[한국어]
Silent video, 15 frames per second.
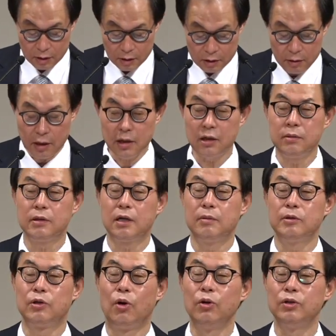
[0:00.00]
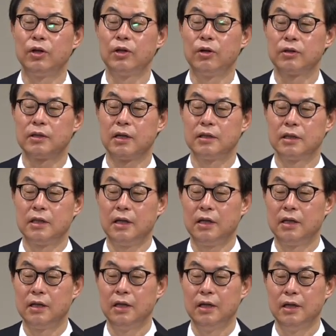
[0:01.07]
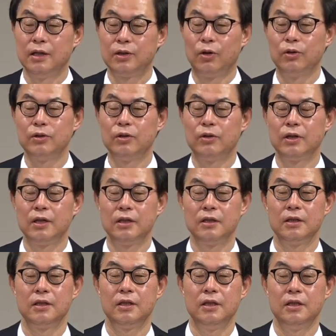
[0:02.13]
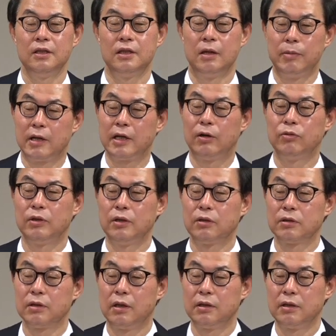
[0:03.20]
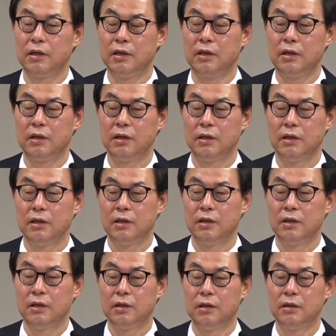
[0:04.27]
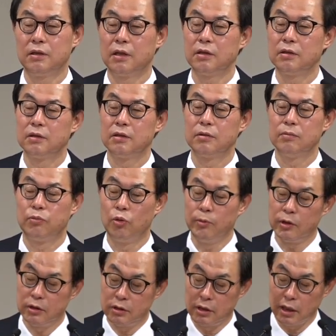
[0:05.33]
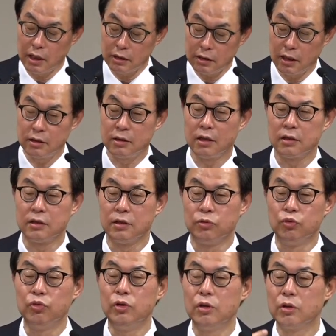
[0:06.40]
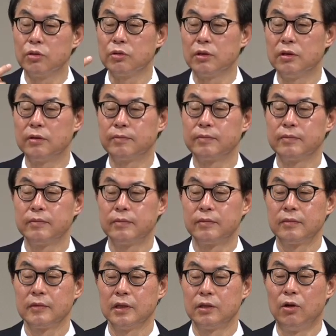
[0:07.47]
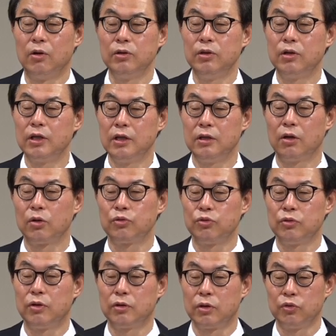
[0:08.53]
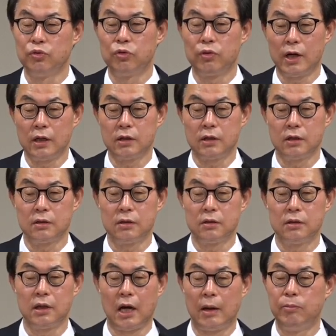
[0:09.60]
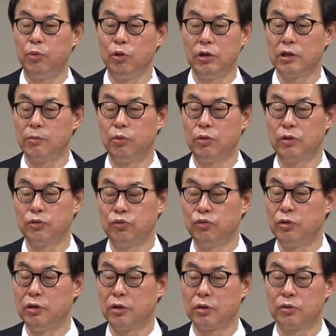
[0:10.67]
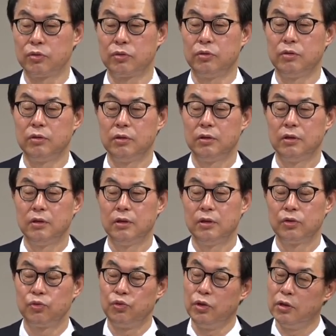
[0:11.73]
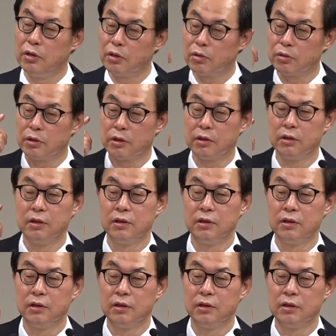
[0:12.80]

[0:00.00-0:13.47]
그러니까 하나님의 사람은 성령이 역사하니까 성령이 예배 가운데 역사할 때 일단 보면 세 가지가 있는 것 같아요. 눈을 열어줘요. 성령이 열어주는 거거든. 눈을 활 그래서 안 보이는 게 보여. 눈을 열어주고 귀를 열어줘요.